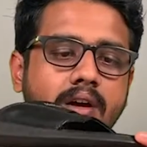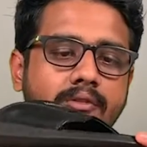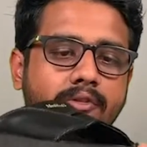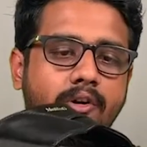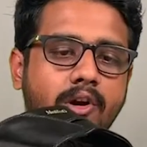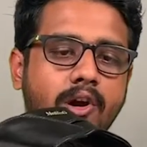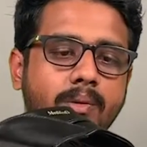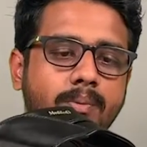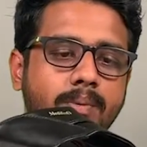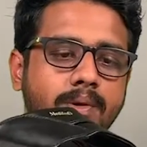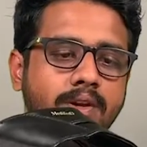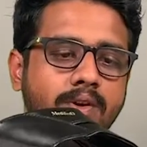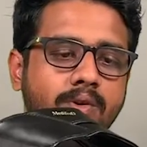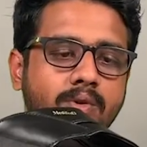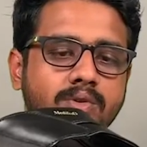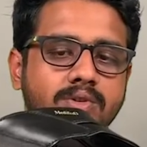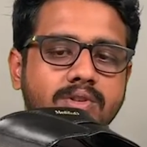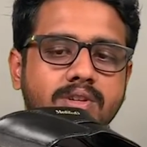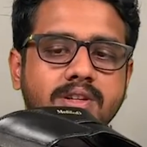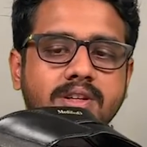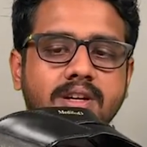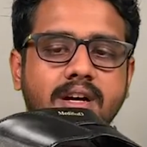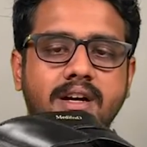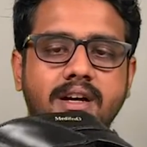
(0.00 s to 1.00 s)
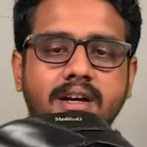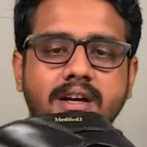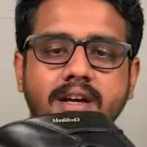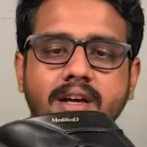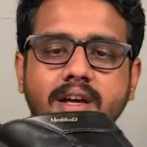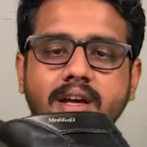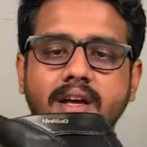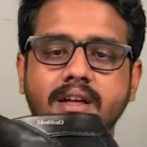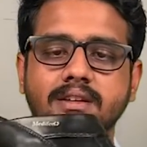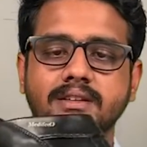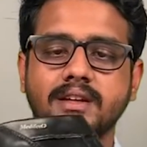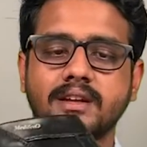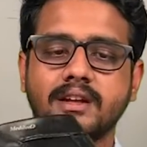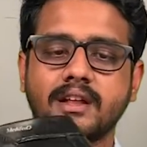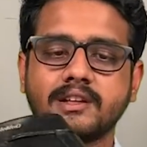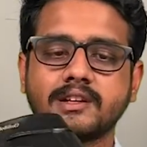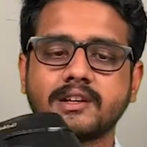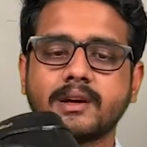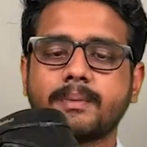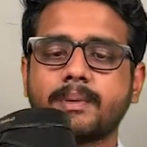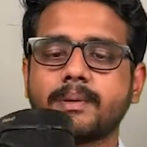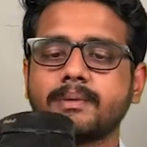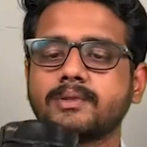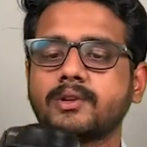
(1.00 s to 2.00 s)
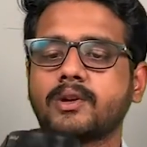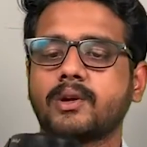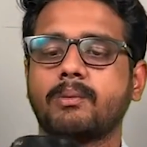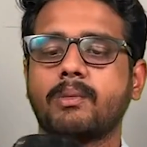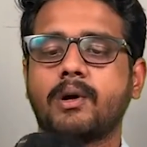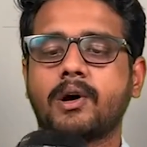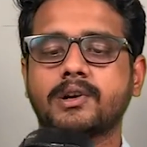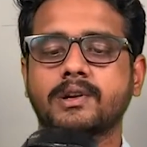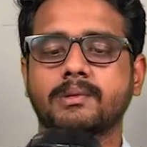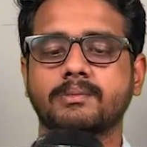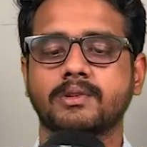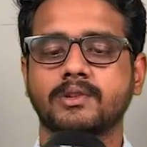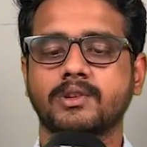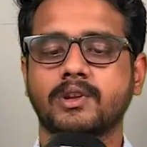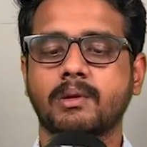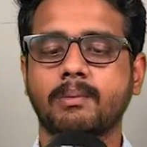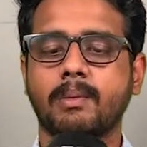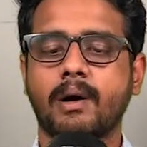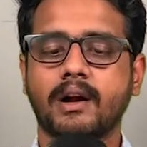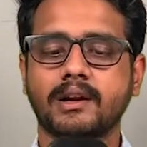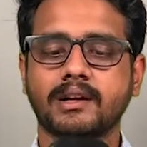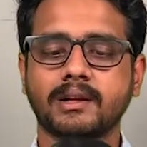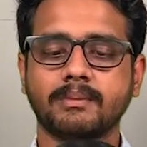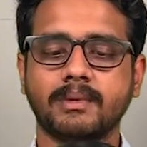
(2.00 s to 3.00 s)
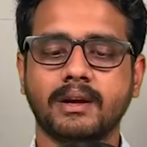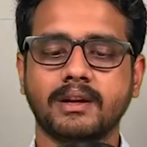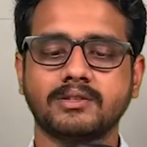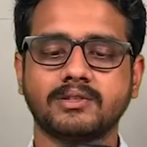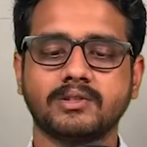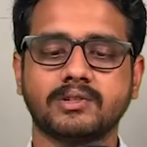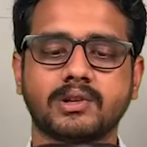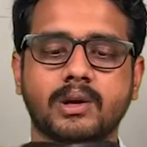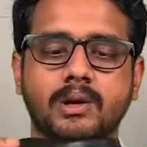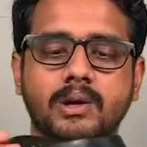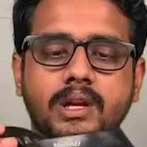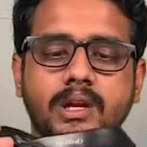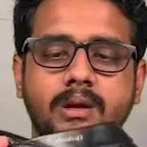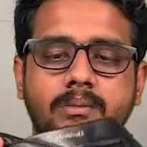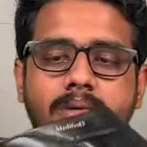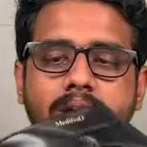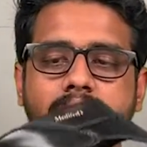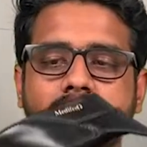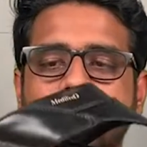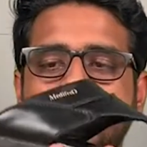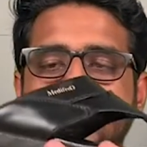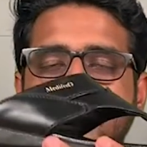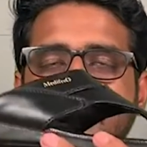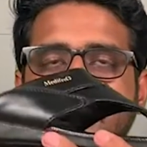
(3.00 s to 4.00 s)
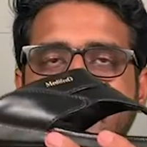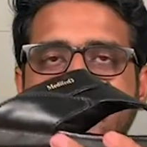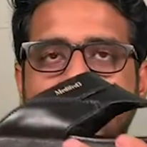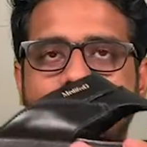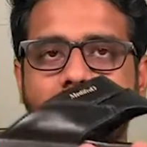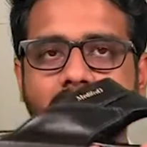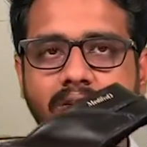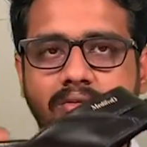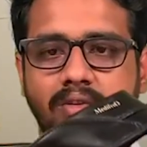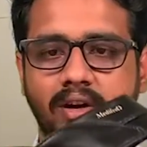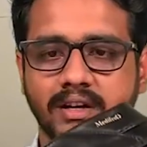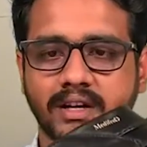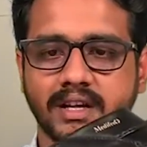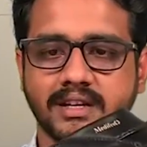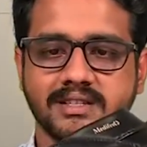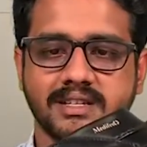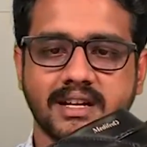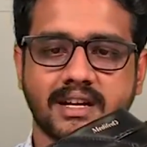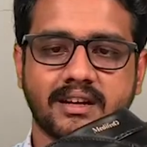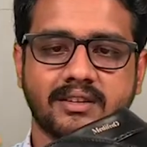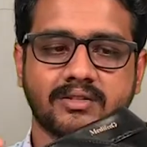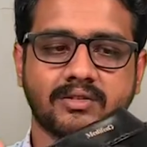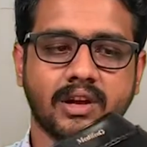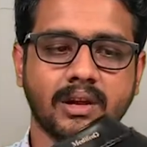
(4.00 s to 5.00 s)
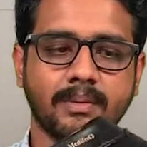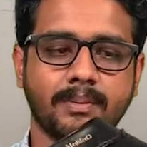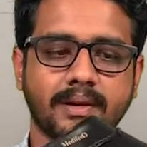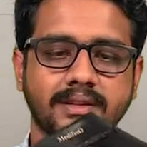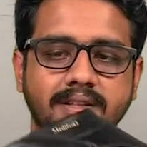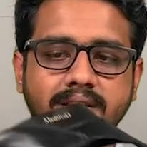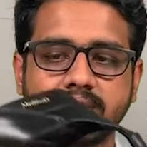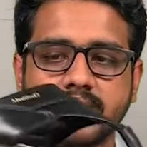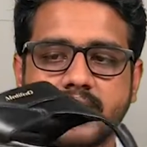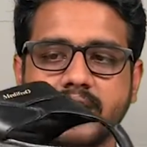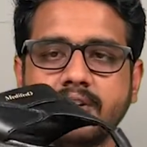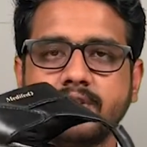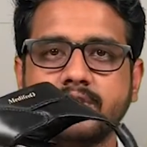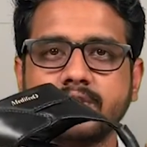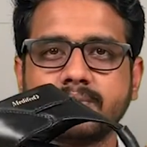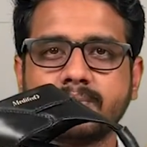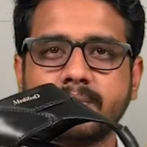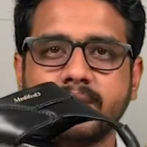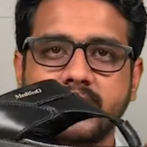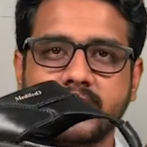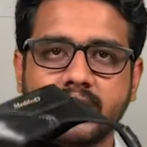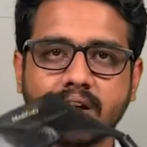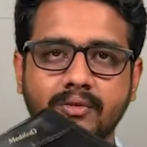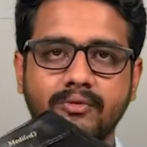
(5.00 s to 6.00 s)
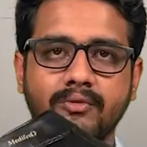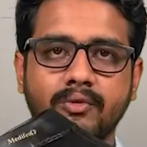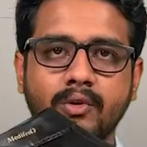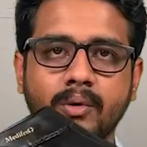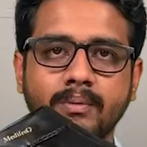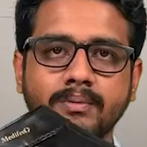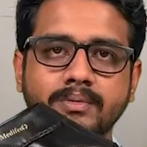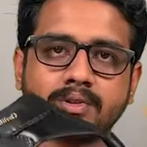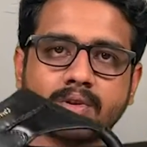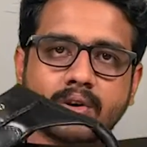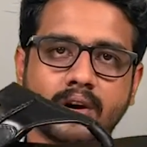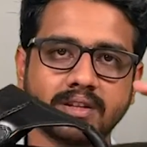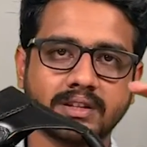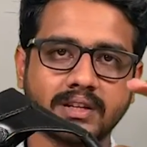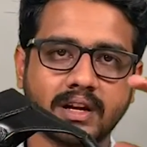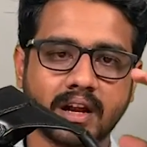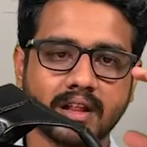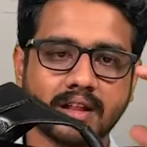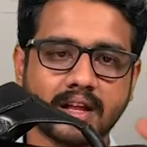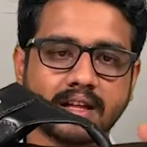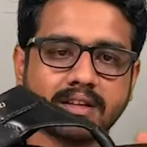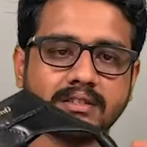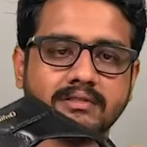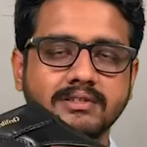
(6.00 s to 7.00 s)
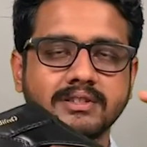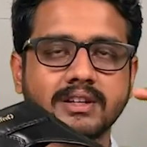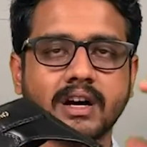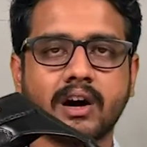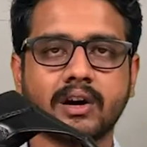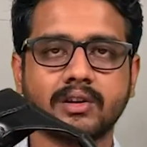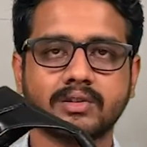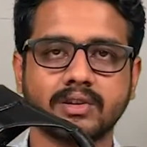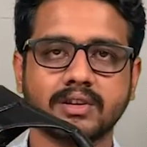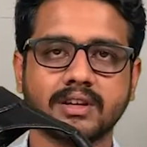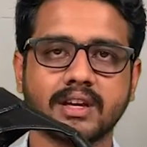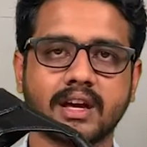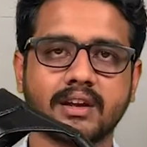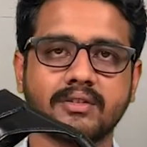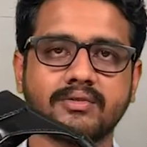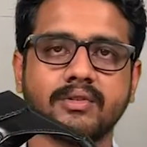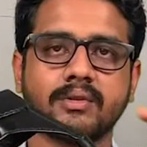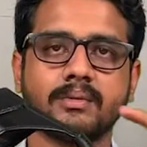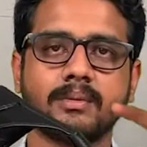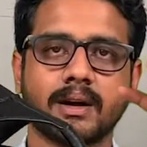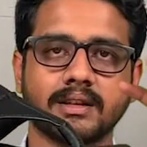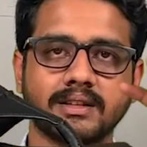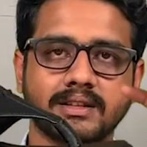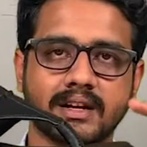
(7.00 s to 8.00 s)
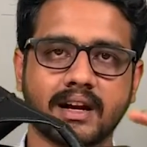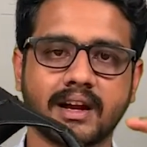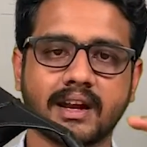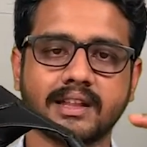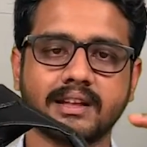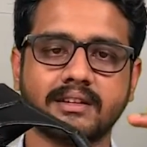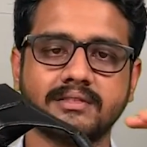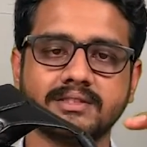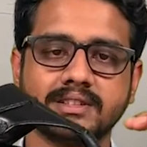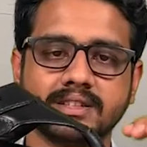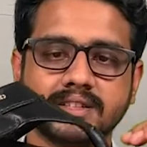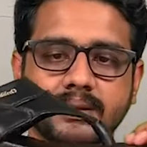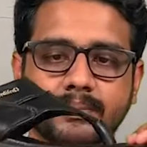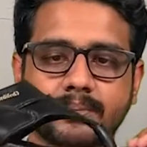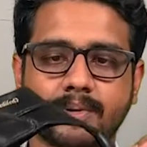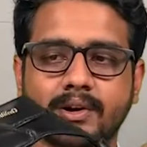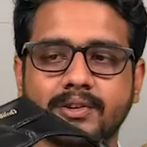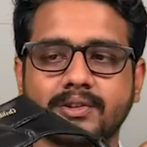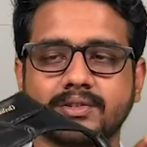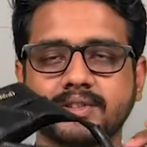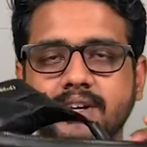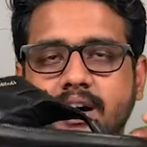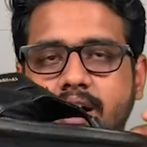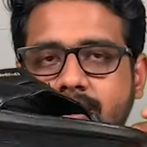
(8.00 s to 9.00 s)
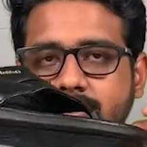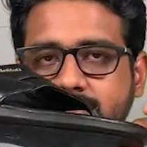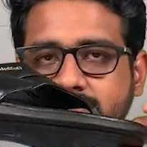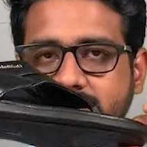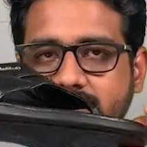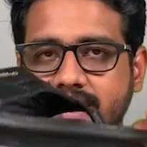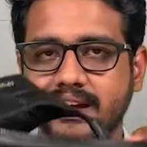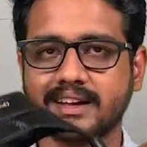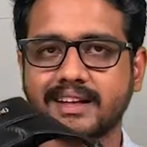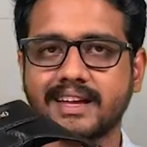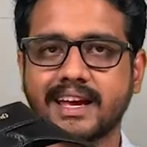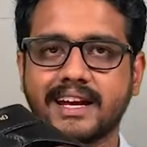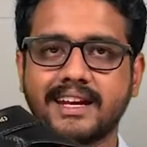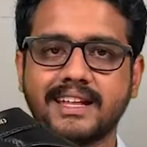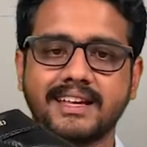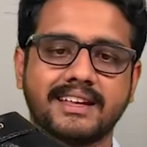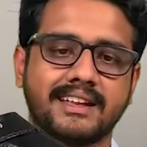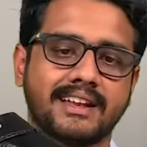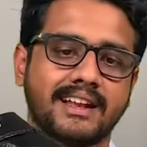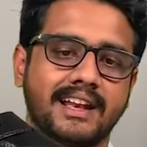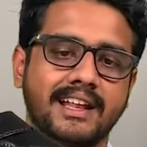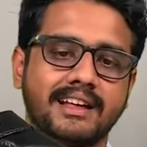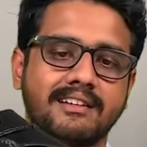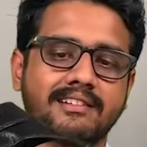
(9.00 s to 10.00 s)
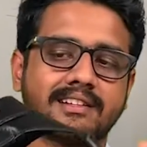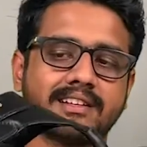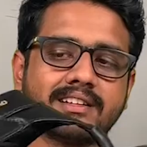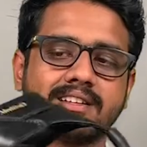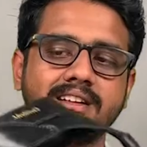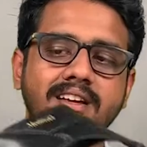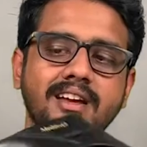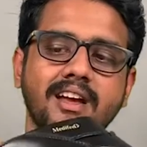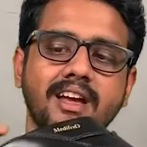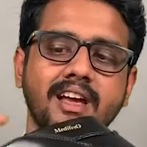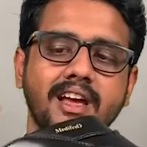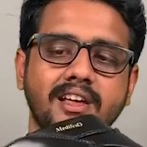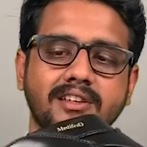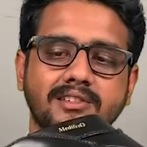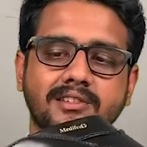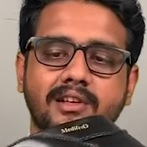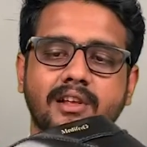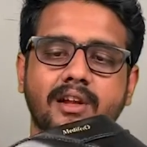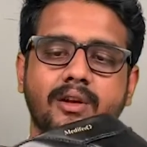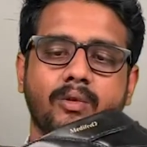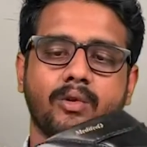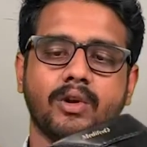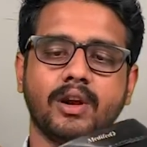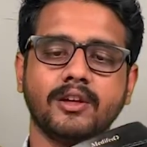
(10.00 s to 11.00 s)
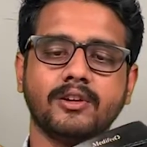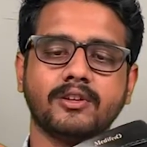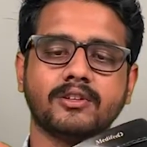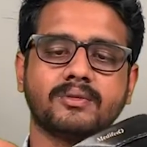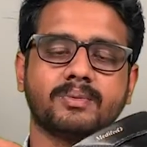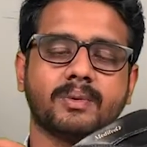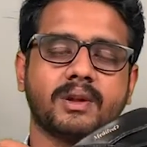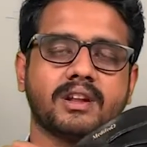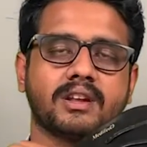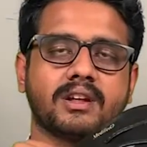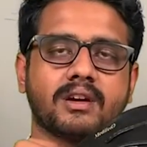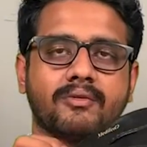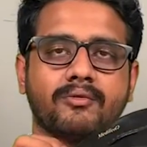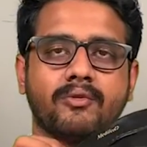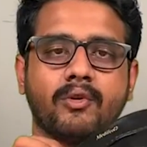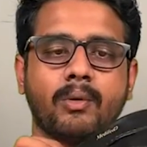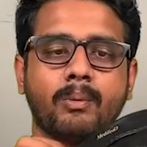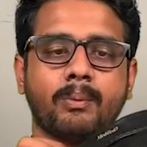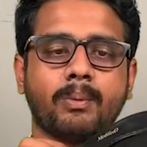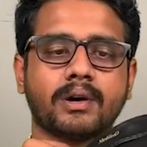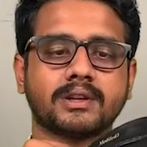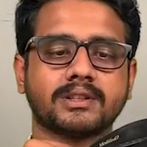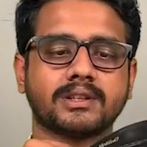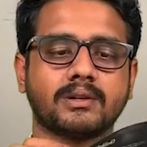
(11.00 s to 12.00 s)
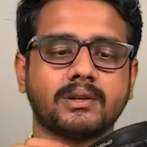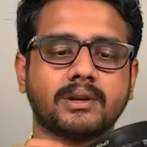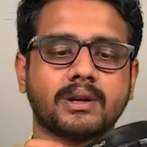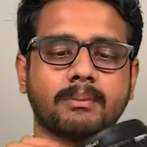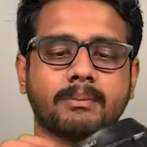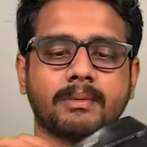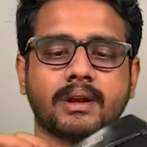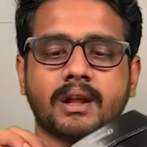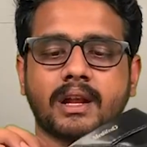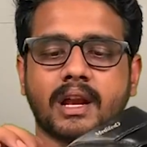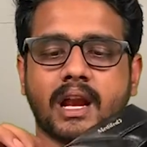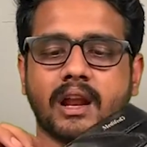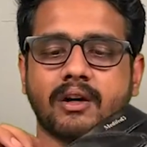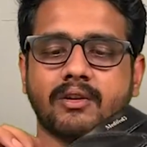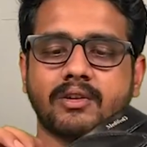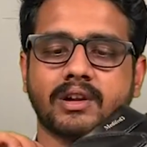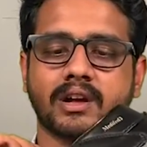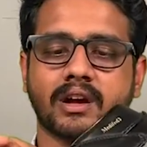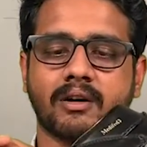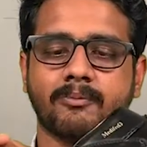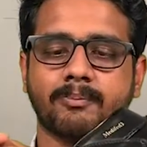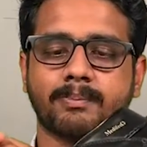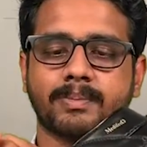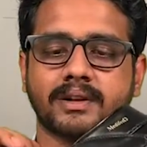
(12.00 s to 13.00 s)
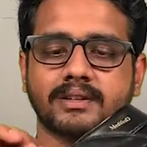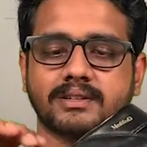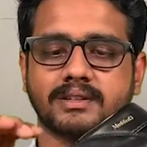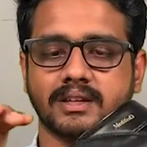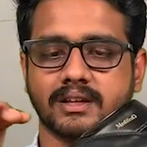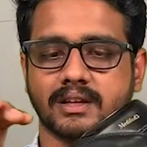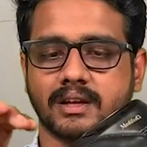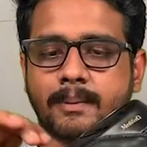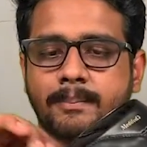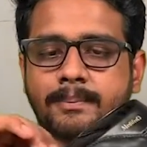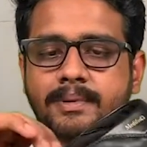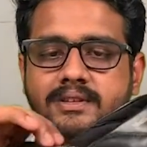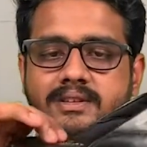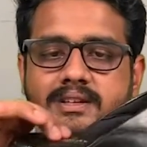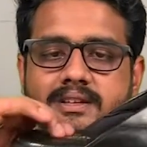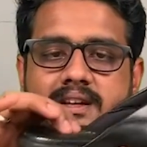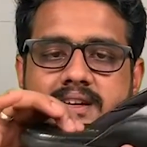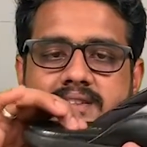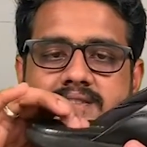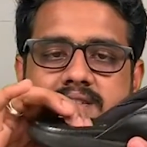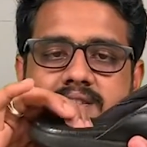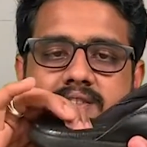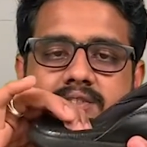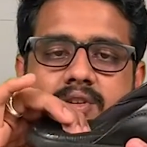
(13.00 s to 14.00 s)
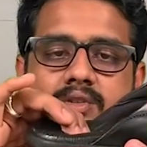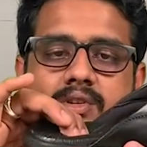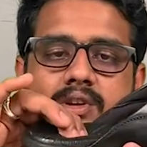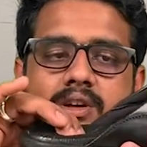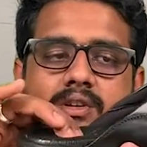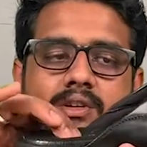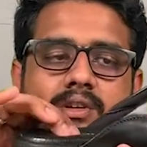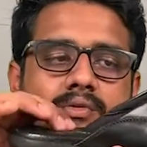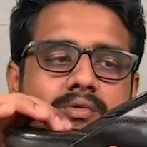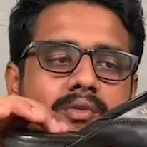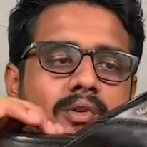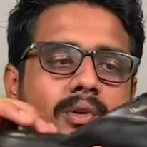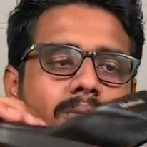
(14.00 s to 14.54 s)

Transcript: ஃபாலோ பண்ணி கொடுத்துருக்காங்க தென் அதுக்கப்புறம் இதோட பாட்டம் இதோட பாட்டம் எடுத்துக்கிட்டோம் அப்படின்னா இல்லை அட்வான்டேஜ் என்னன்னு சொல்லி பார்த்தீங்கன்னா இல்லை யூஸ் பண்ணியிருக்க ஃபோம் ஸோ அதனால தான் அது வந்து ஆர்த்தோ கேர் ஃபோம் அதனால தான் வந்து இந்த ப்ராடக்ட் வந்து ஆர்த்தோ கேர் கேட்டகிரிலேயே வருது ஸோ இதில் உள்ளே யூஸ் பண்ணி இருக்க ஃபோம் பார்த்தோம் அப்படின்னம்னா நல்லா ஒரு கம்ப்ரஸிங் கம்ப்ரஸிங் நேச்சர் இருக்கக்கூடிய ஒரு